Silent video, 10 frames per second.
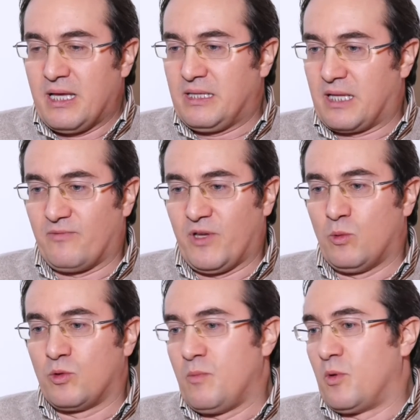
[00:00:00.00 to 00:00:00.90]

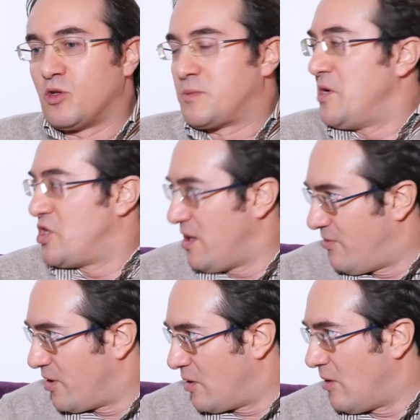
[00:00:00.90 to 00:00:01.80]
intervenuto in modo
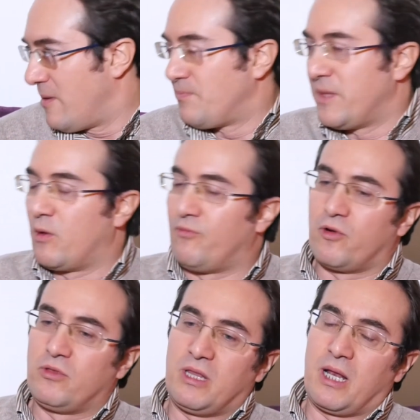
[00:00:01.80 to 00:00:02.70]
specifico nei
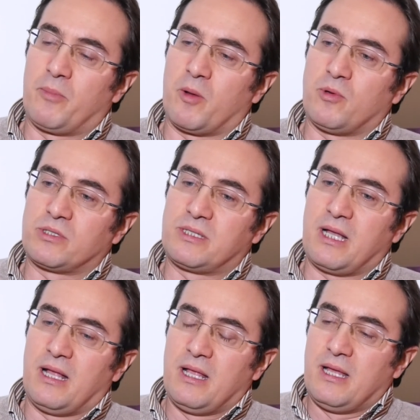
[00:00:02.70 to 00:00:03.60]
confronti della
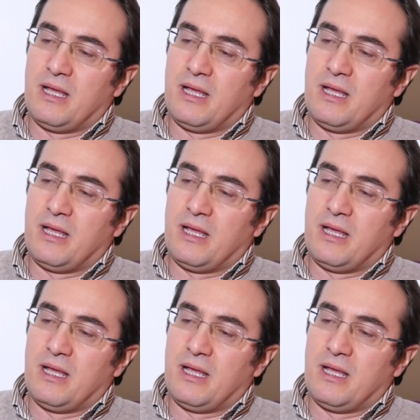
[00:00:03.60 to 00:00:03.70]
proposta